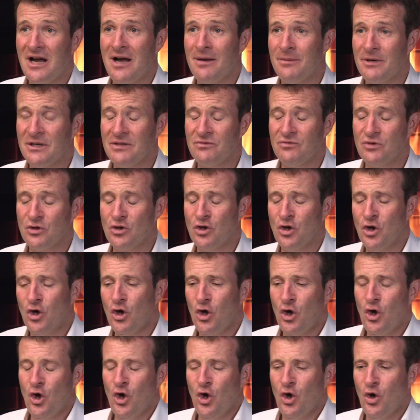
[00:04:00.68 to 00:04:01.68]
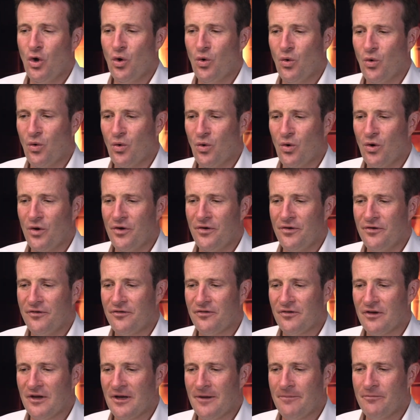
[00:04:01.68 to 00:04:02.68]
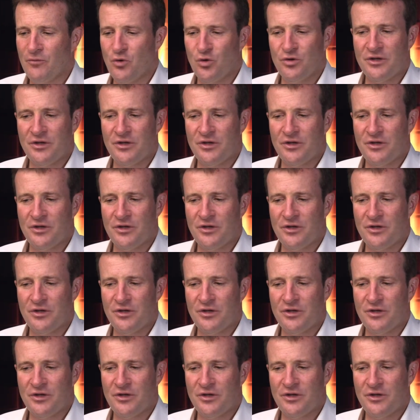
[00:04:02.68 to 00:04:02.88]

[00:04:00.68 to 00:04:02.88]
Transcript: gearbeitet wird. Und, ähm,